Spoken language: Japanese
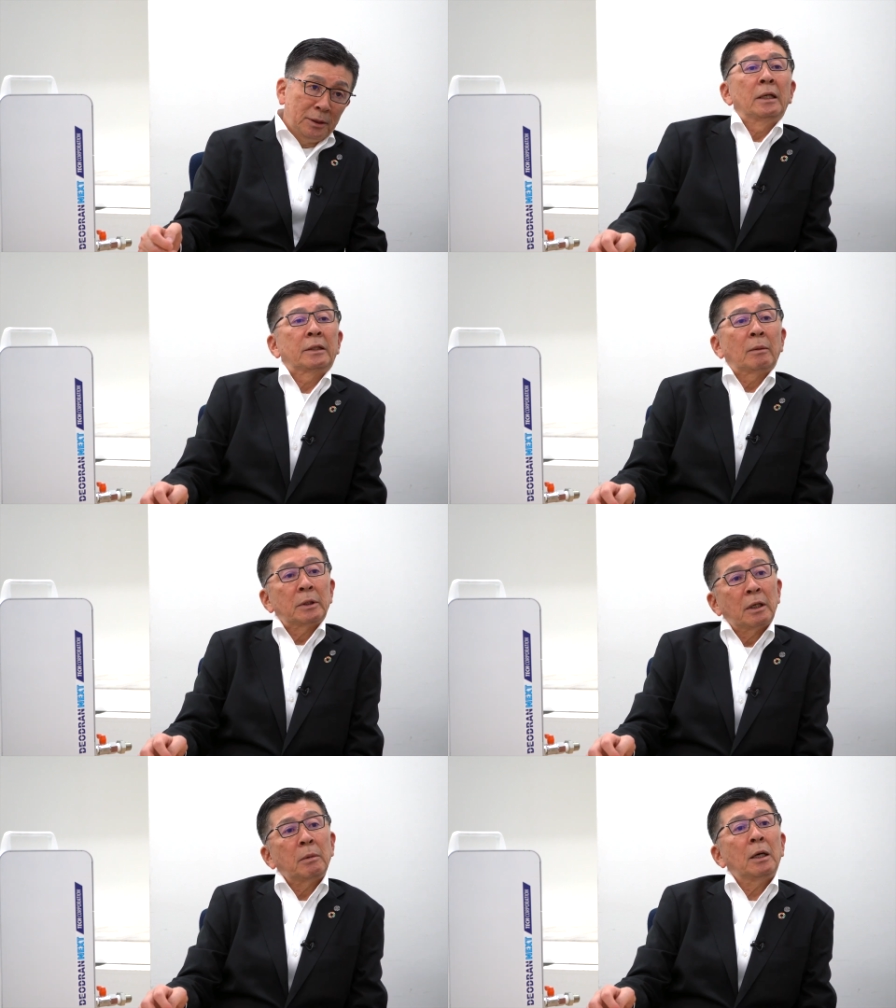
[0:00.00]
えー、た
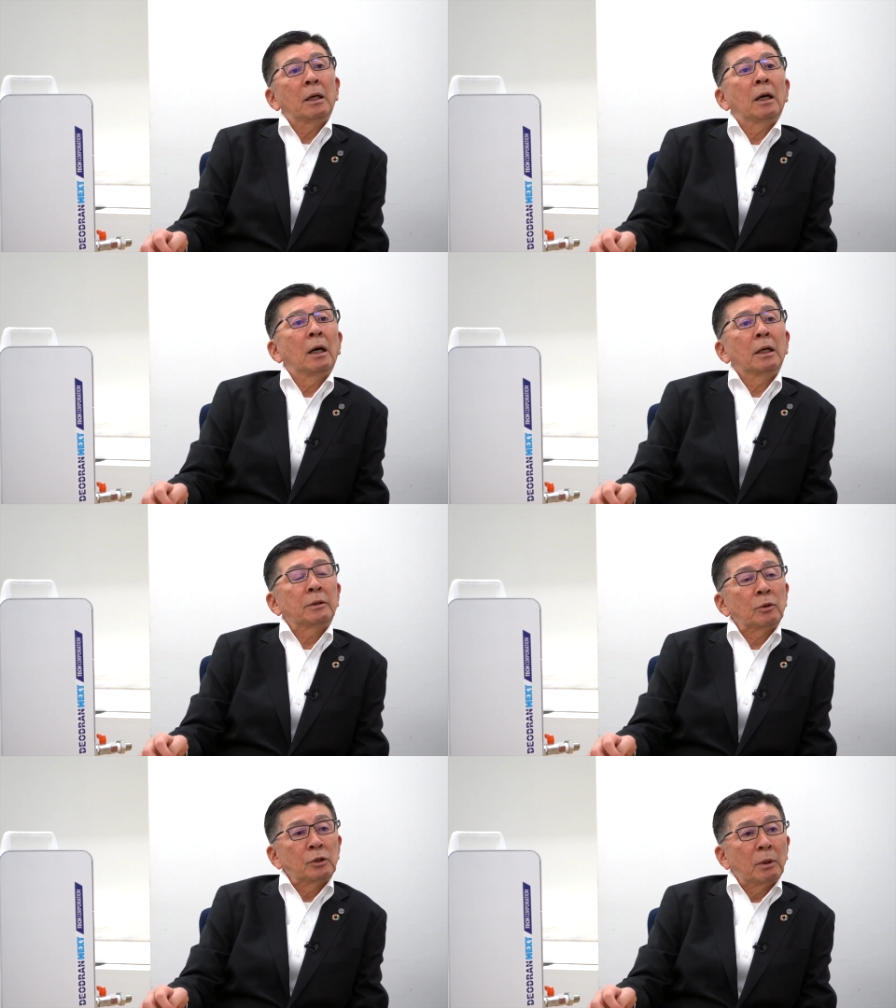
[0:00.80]
またまあ
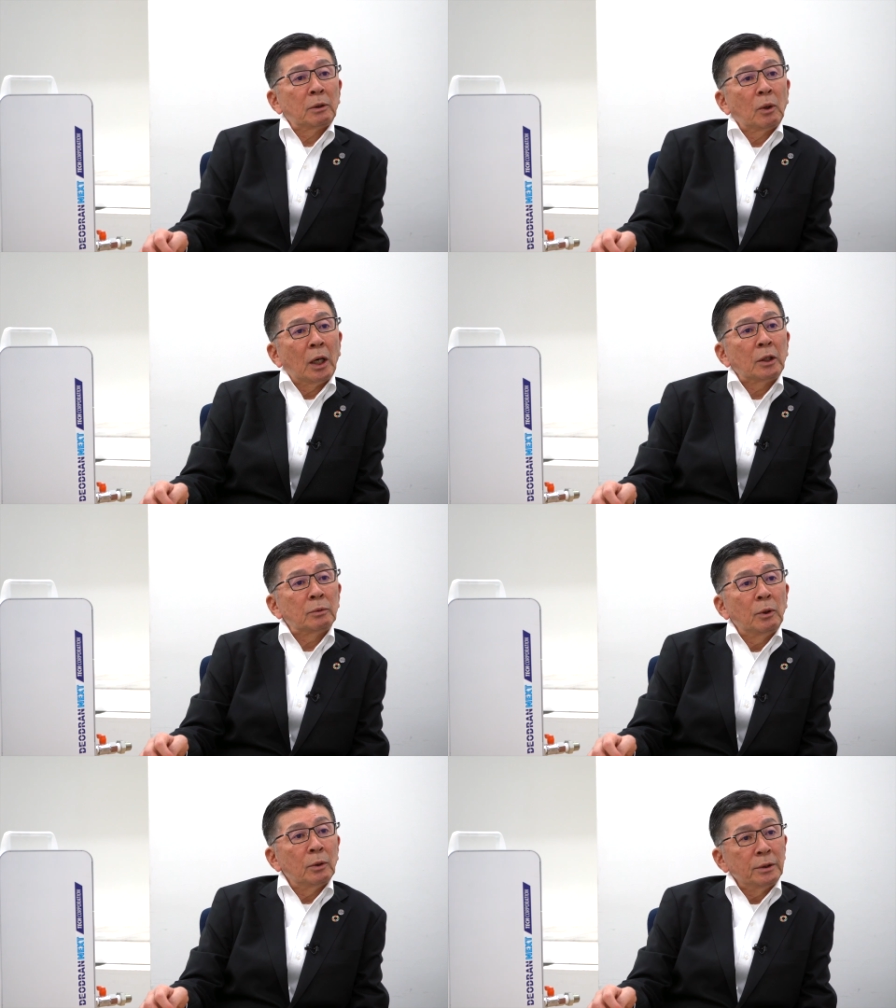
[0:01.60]
広島のあ
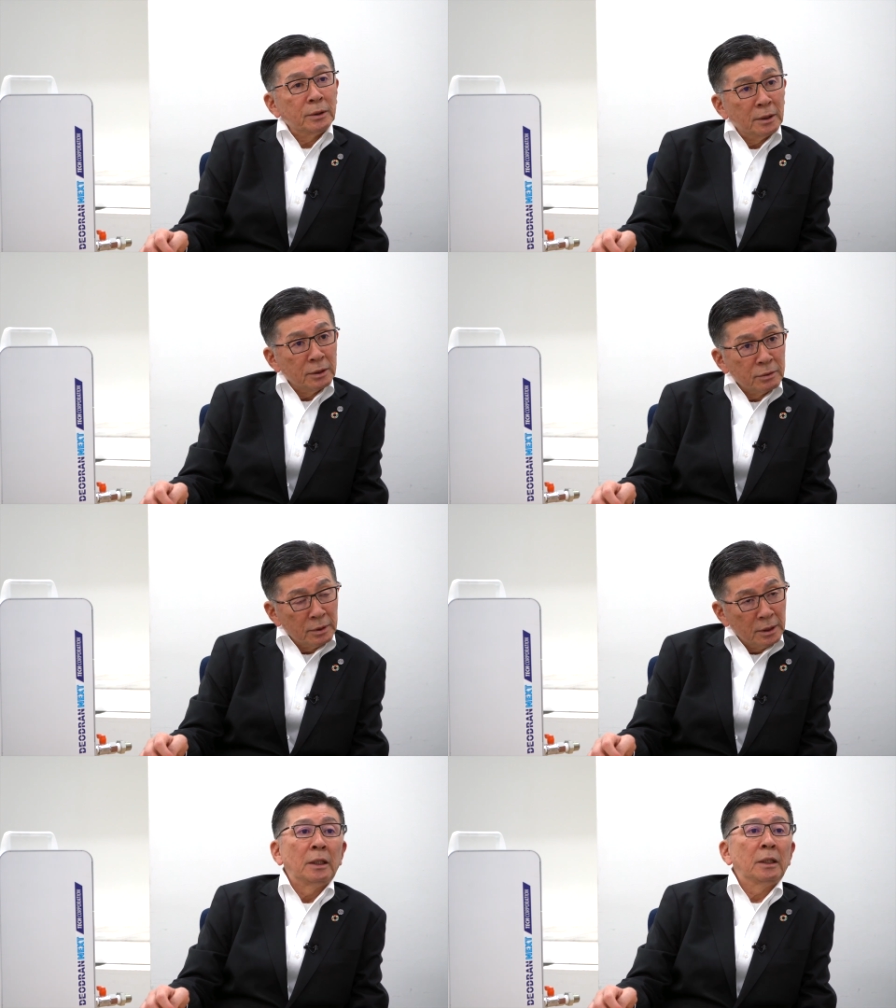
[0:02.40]
る病院でです
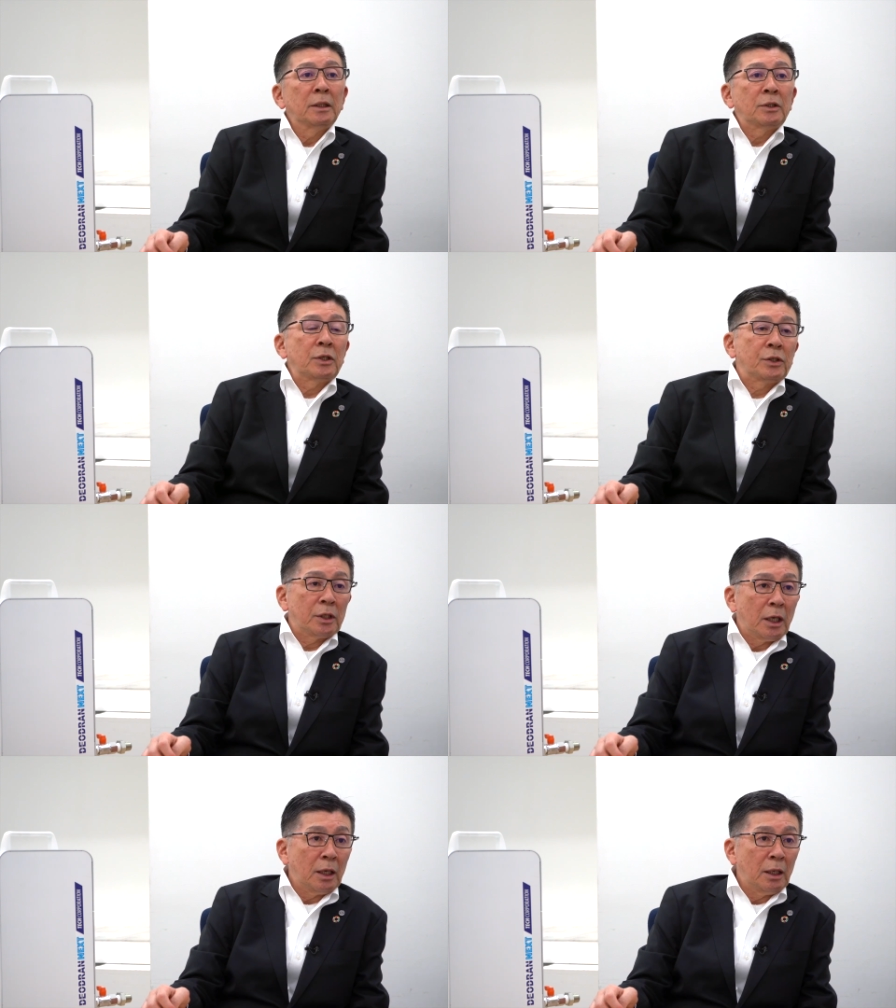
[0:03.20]
ね、えー、設
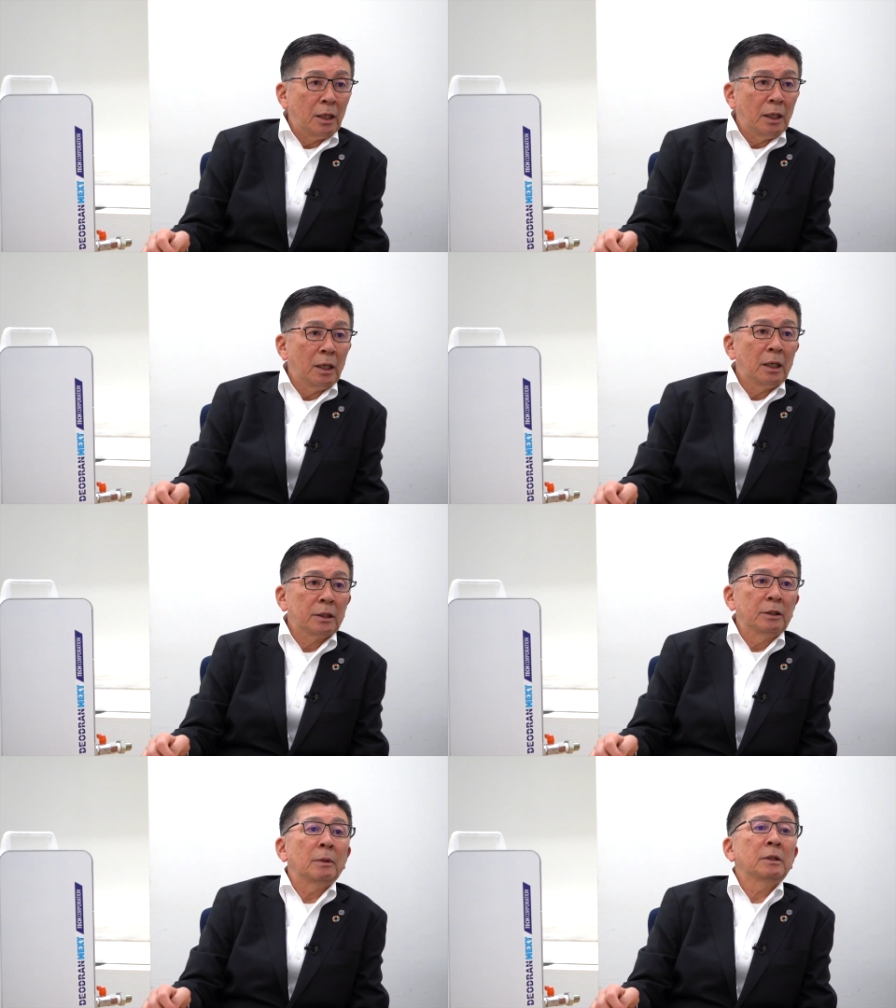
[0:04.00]
置があ
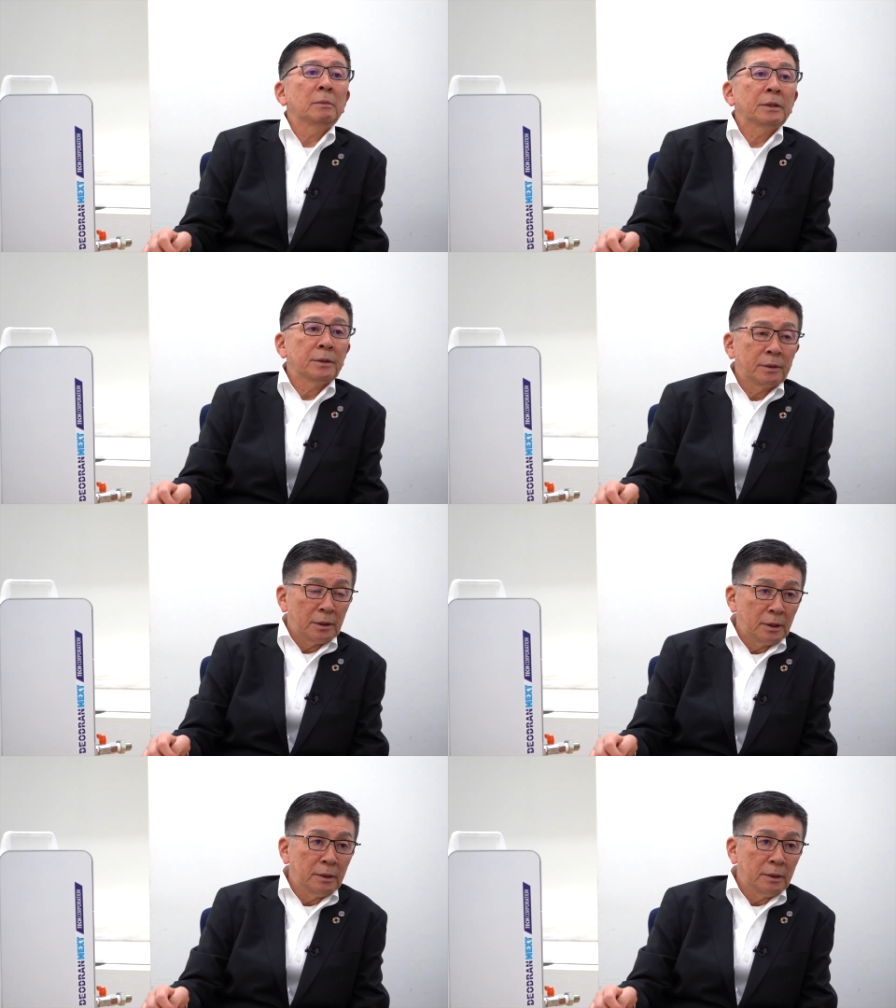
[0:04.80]
決まりまして